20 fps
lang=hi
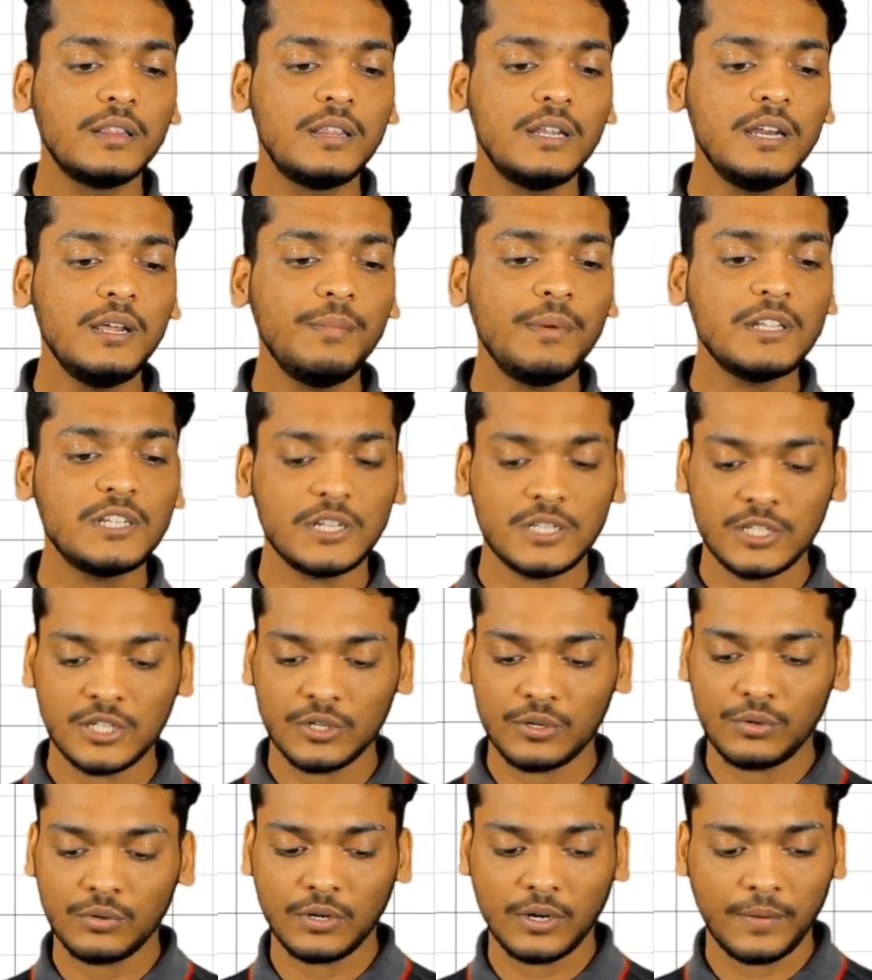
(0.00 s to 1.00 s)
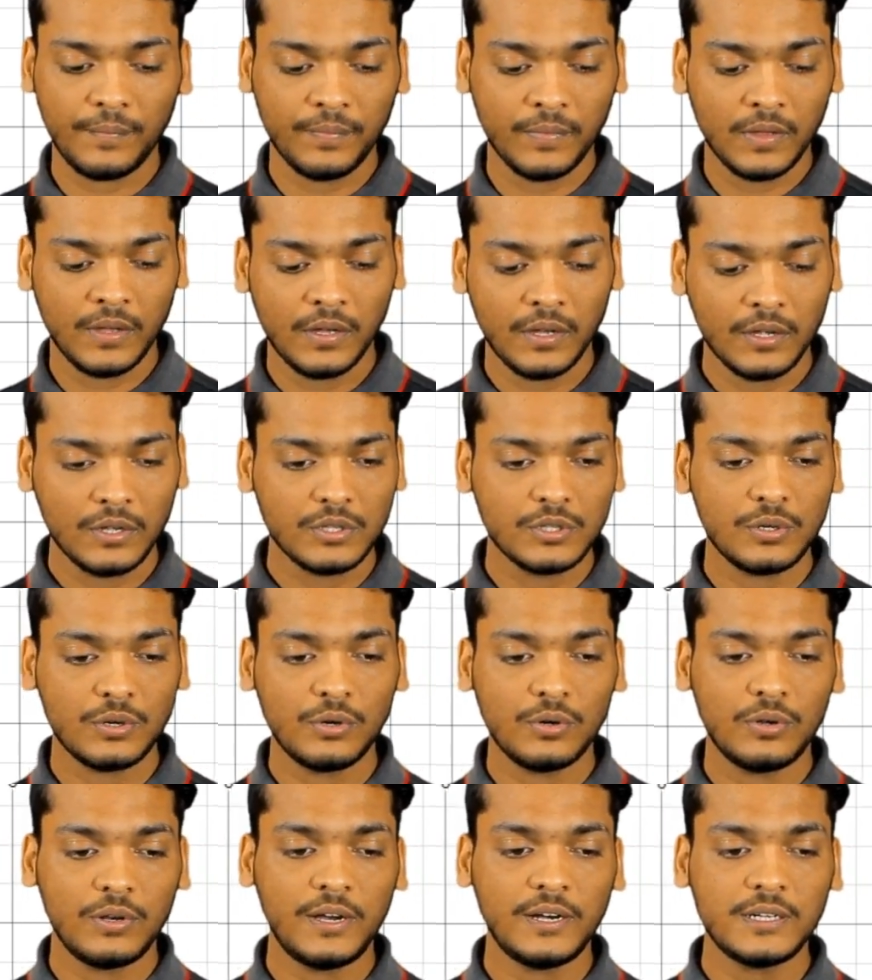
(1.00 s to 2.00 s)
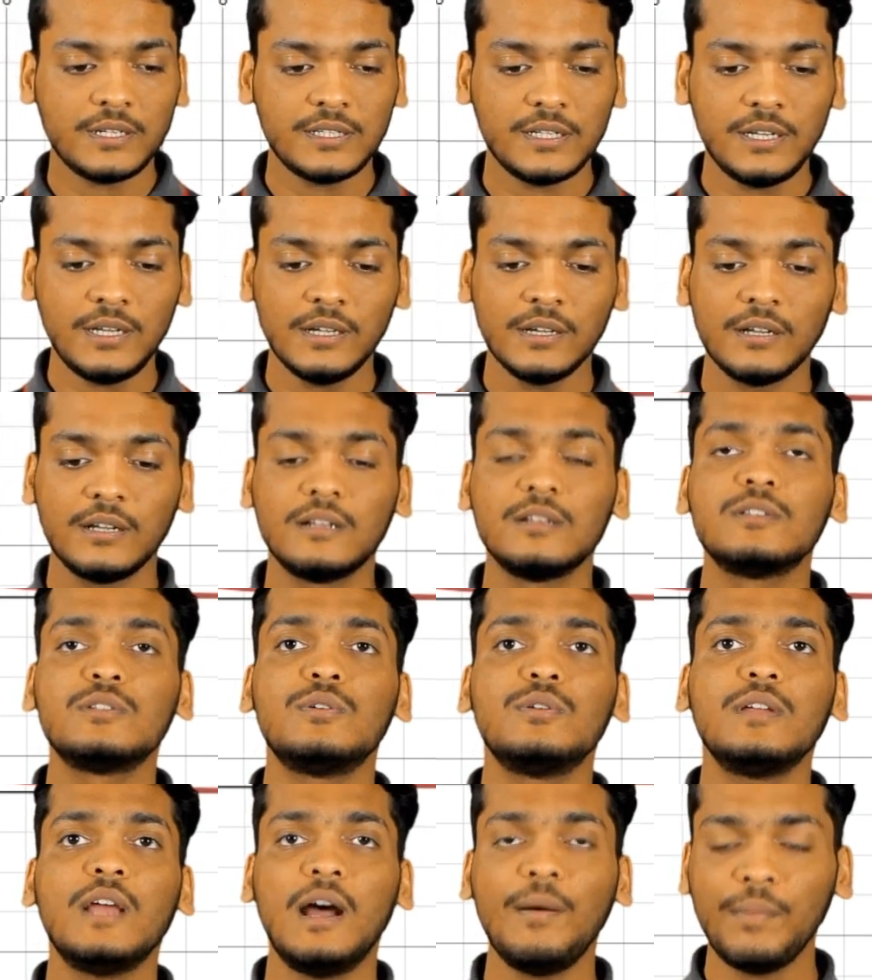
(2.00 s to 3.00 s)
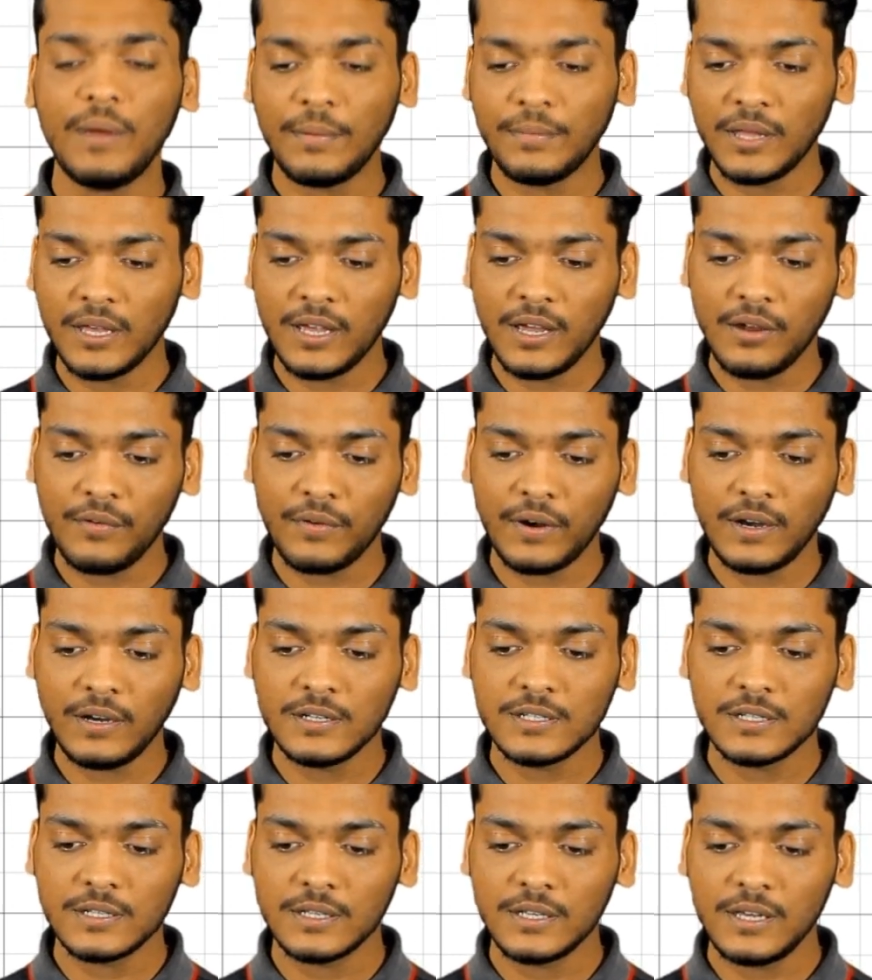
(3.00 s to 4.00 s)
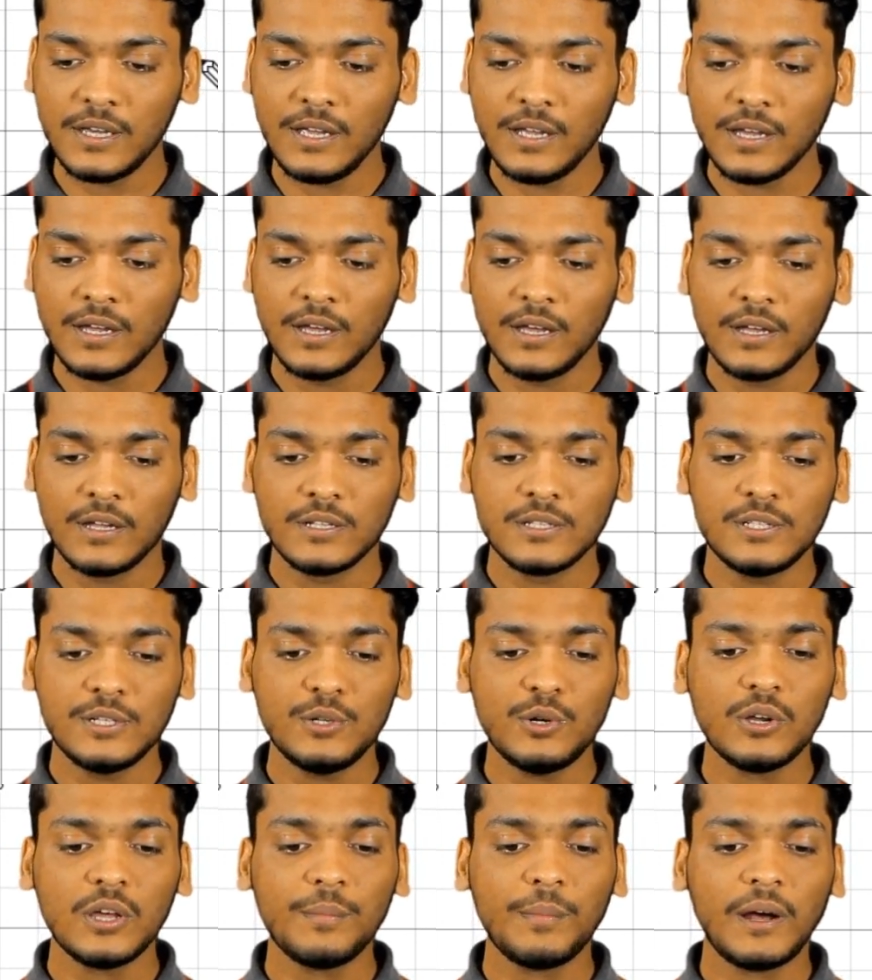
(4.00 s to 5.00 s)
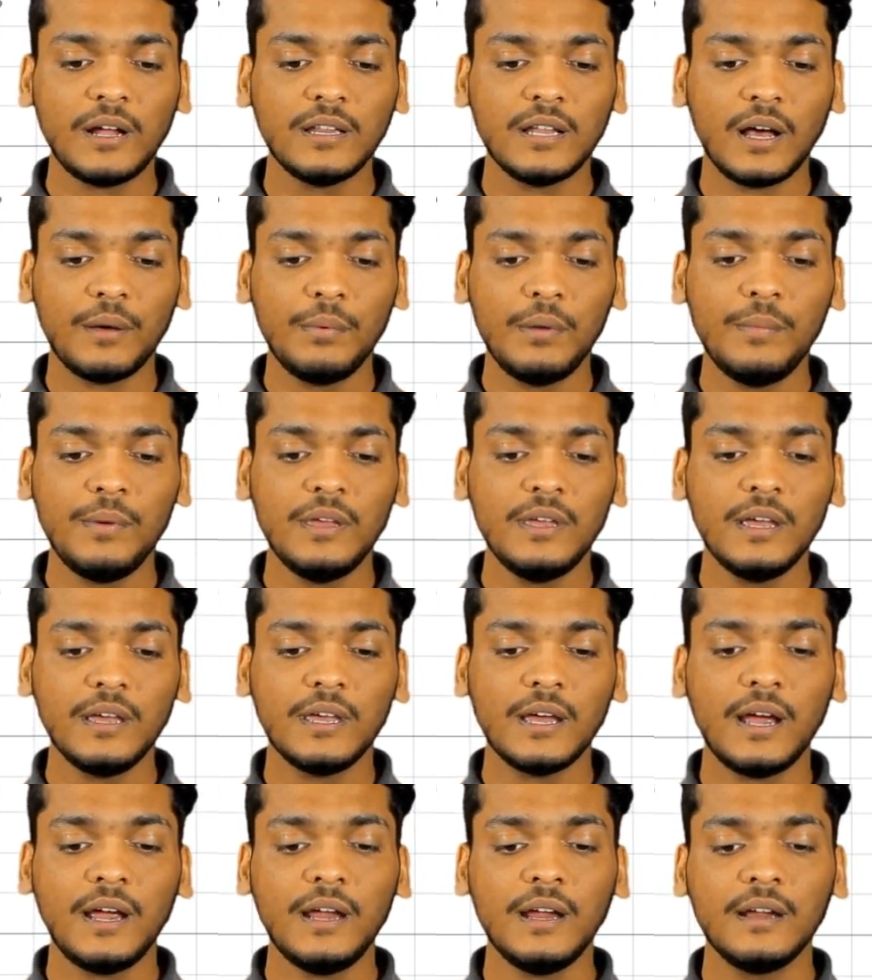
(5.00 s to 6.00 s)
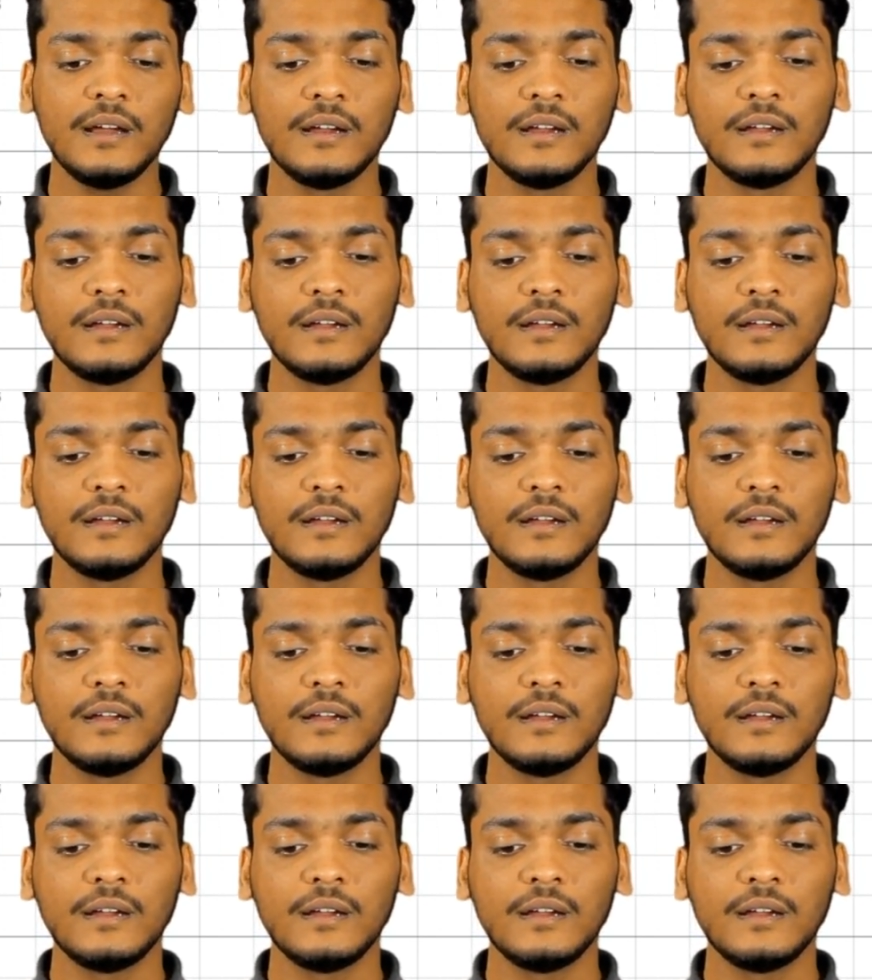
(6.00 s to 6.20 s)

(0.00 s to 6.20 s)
थ्री में चेंज करूंगा सो लेट्स सी सो यहाँ पे आप देखेंगे फ्रेंड्स कि जीरो के बाद अभी भी ये क्या है